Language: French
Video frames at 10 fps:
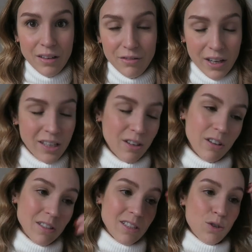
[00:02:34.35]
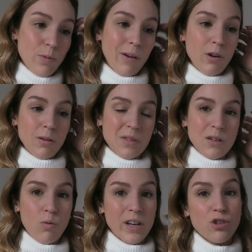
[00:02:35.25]
fait que euh, si je peux avoir un petit
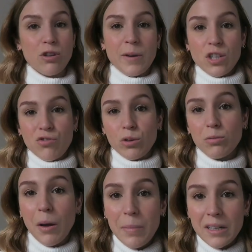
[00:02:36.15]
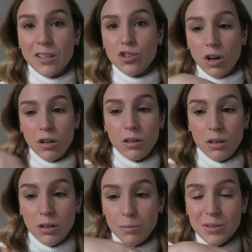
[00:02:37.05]
coin justement que je vais tout le temps pelleter genre
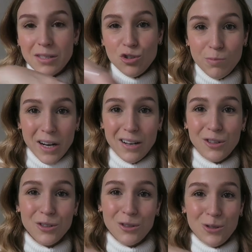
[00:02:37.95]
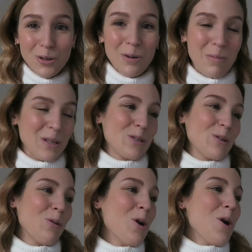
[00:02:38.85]
le, petit chemin là, sur le
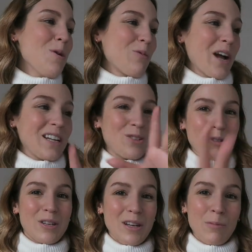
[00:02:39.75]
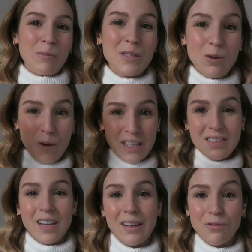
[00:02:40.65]
patio pour aller jusque dans mon petit coin qui
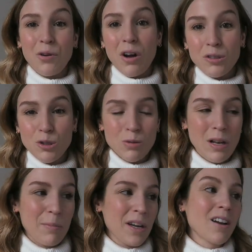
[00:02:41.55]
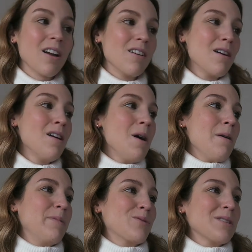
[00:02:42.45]
serait dans le fond en dessous de la pergola,
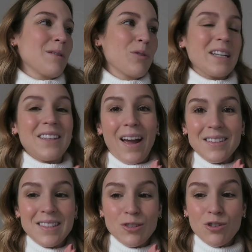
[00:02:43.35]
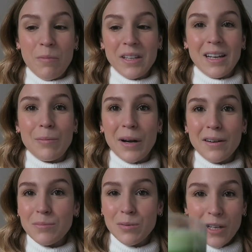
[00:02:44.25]
ben je pense que ça pourrait être nice justement d'aller prendre
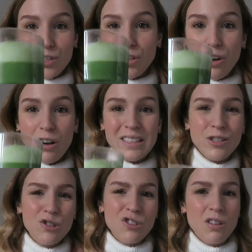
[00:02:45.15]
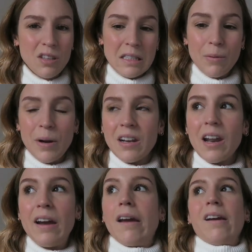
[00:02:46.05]
un petit matcha dehors, tu sais juste sortir prendre
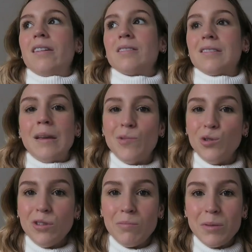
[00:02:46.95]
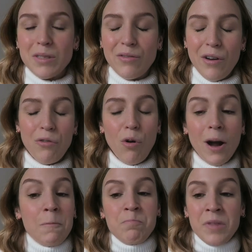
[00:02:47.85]
l'air euh, cinq 5 minutes même s'il fait
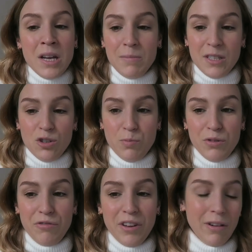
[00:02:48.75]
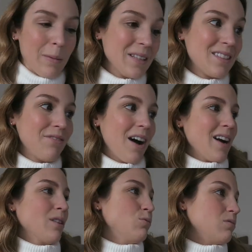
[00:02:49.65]
froid parce que je suis pas une fille vraiment
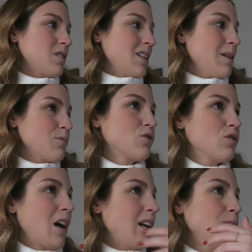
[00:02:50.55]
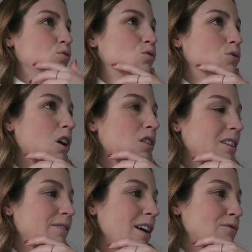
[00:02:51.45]
d'hiver ou tu sais qui aime ça aller beaucoup dehors
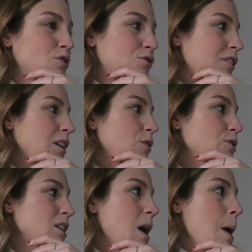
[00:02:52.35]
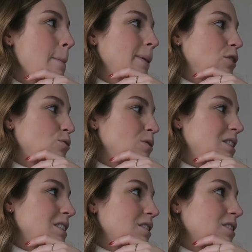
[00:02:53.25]
l'hiver vu que je suis frileuse, mais là je me
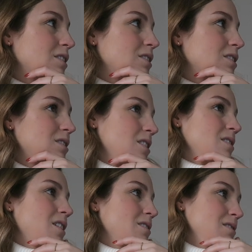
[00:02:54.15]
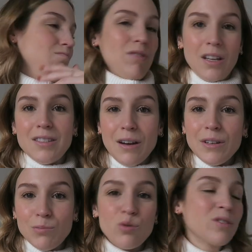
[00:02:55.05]
dis que tu sais ça peut-être ça
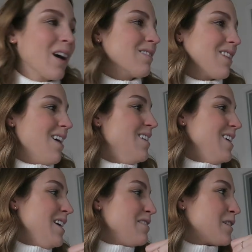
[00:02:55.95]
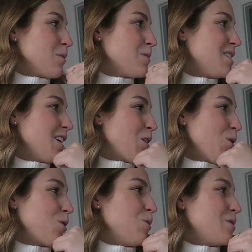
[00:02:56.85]
va être plus tentant avec un petit
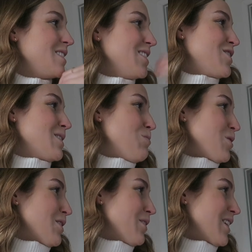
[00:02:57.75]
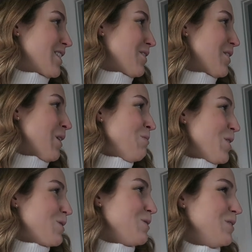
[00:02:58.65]
décor cosy, je sais pas, j'avais comme
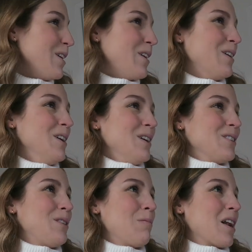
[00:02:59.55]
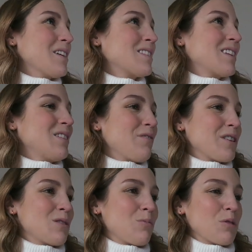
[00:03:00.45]
le goût de, de me lancer de
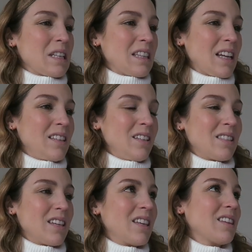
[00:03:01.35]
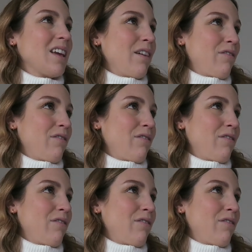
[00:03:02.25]
faire ça pour cette année, tu sais quitte à